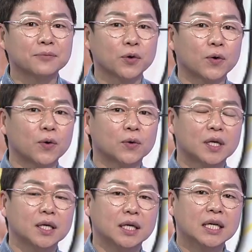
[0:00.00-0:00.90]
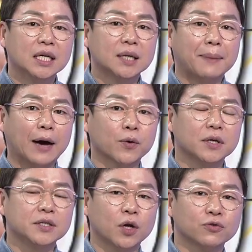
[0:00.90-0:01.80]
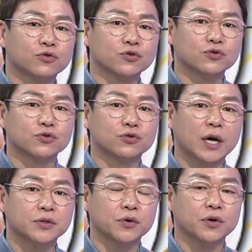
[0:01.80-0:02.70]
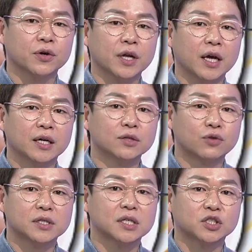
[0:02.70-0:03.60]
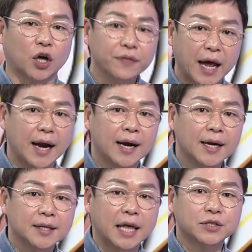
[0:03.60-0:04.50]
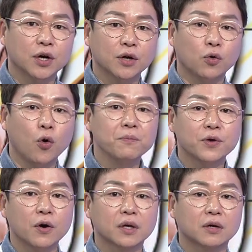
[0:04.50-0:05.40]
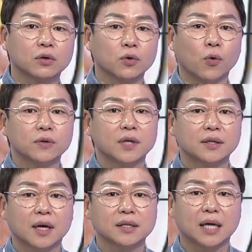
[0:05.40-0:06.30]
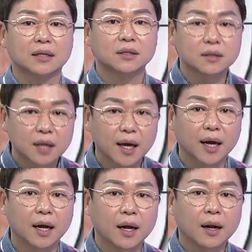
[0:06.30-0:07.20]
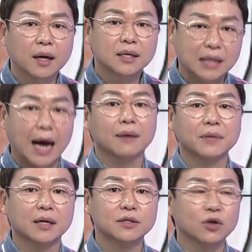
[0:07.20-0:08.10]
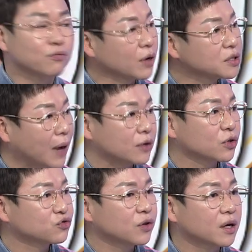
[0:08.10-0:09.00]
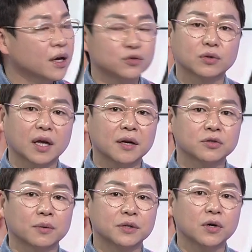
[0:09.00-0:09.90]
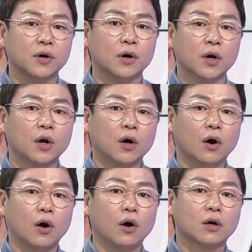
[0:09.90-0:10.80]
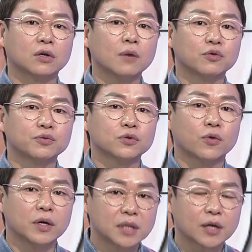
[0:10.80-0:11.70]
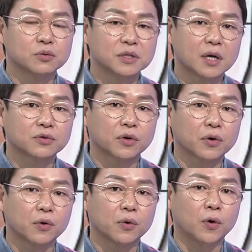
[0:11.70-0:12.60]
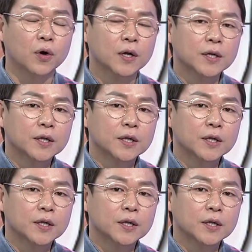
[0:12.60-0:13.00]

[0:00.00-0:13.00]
감독이 바로 이선규 해설위원의 은퇴식 전날 대전 홈 경기 그것도 5세트까지 간 끝에 그 다음날 의정부까지 와서 축하를 해줬다라는 점에서 어, 그런 부분도 굉장히 좀 인상적이었고